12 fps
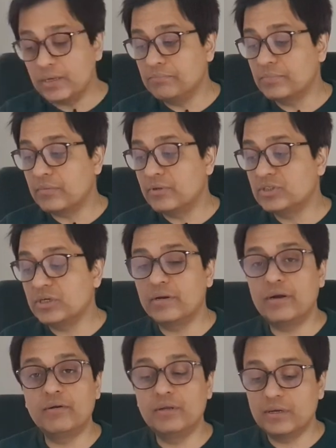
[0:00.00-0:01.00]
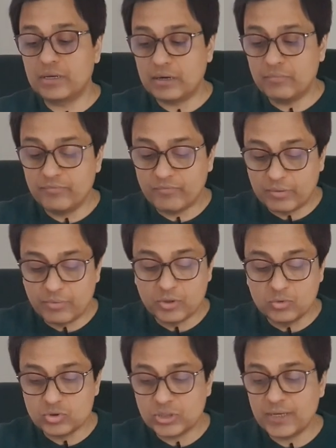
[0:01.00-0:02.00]
कमर्शियल ग्रेड कार्बन
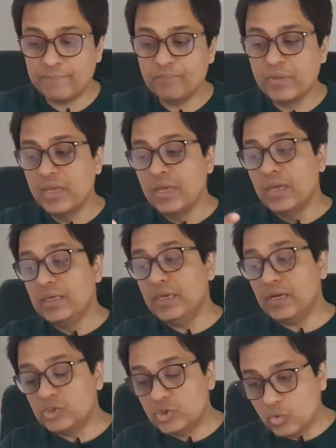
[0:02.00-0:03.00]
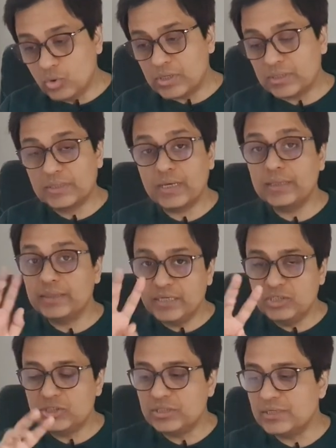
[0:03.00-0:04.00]
फाइबर यूज़ किया ये अश्योर करता है
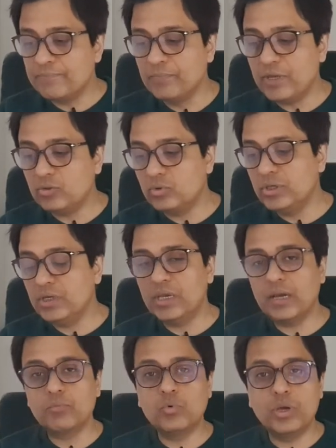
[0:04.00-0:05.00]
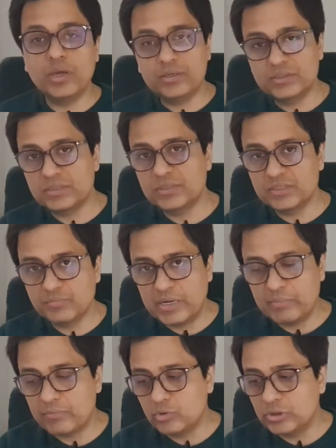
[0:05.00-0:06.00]
तीन चीज़ें एक तो ये कि आपको एयर रेजिस्टेंस
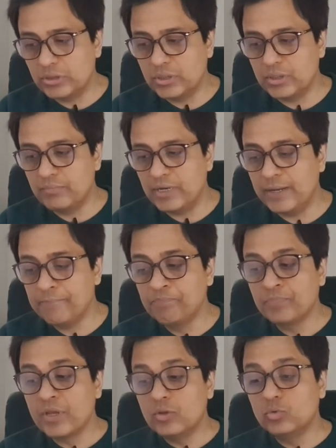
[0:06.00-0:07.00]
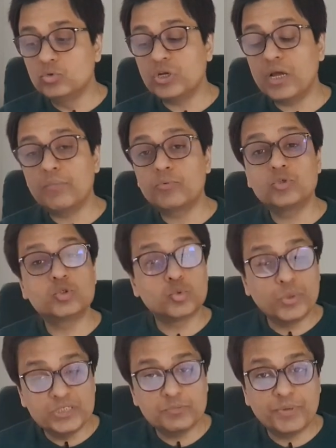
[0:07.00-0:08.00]
मिनिमम मिले दूसरा आपको
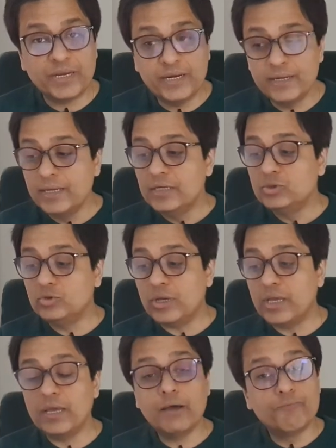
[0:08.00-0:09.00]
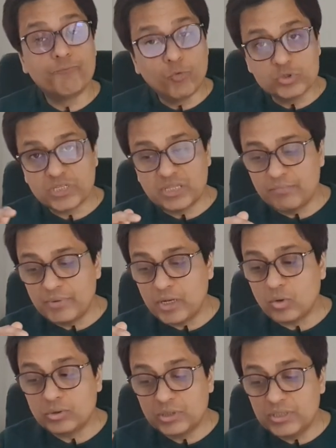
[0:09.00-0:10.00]
स्विंग स्पीड जो है वो ज़्यादा
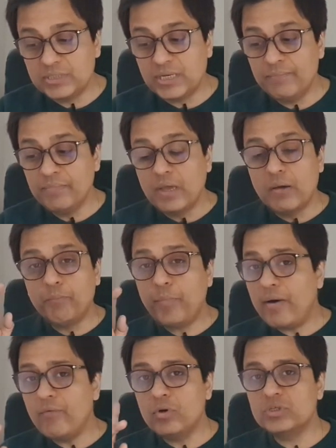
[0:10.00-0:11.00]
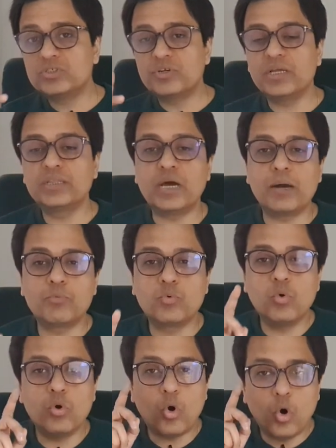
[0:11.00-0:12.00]
मिले और तीसरी पावर और स्ट्रेंथ
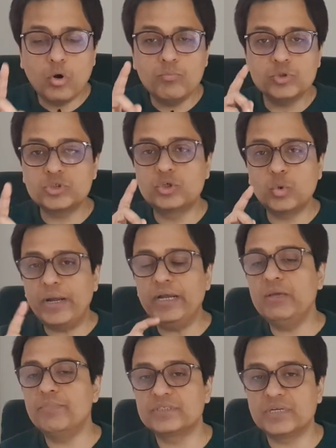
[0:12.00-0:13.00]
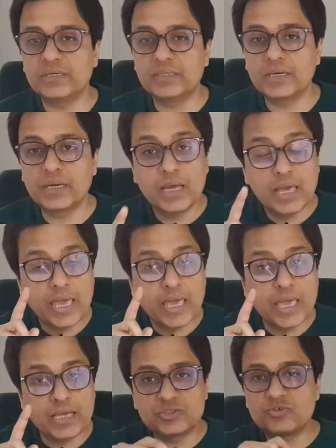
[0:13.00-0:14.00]
आपको ऑलमोस्ट ट्वेंटी परसेंट
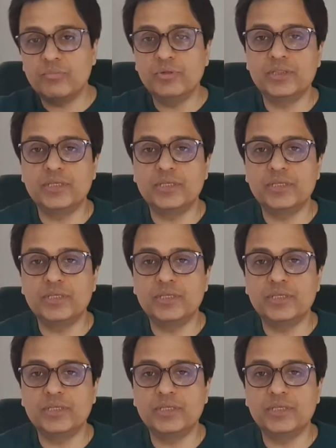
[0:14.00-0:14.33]
तक एक्स्ट्रा